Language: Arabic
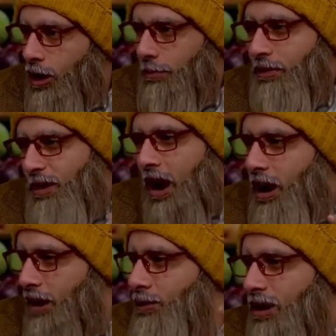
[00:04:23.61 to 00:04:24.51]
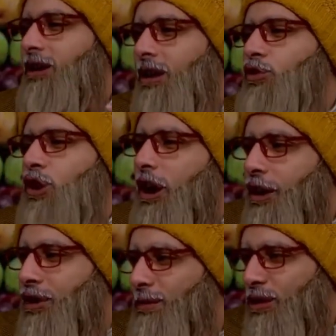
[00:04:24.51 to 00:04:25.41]
وبتبقى حلوه كده
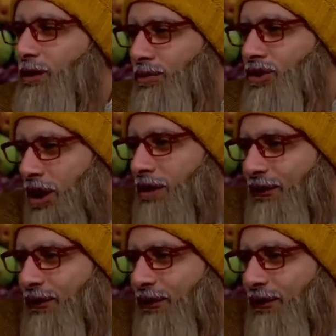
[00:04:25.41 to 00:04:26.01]
وشحتنا بومب شايف